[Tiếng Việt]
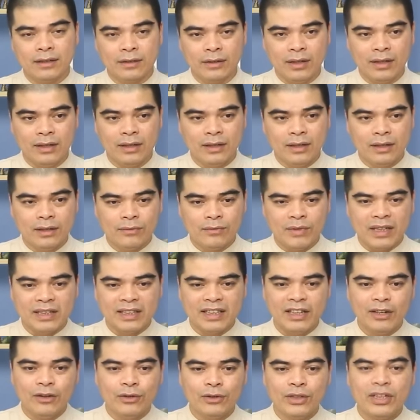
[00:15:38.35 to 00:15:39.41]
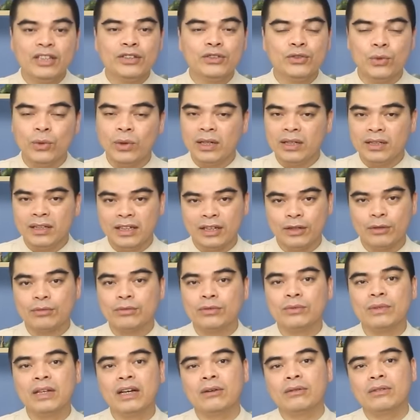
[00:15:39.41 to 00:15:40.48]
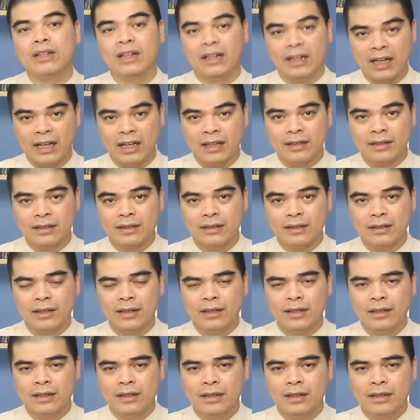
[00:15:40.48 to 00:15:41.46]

Đó. Và theo Thiên Chúa thì cũng chúng ta cũng thờ khác. Đó.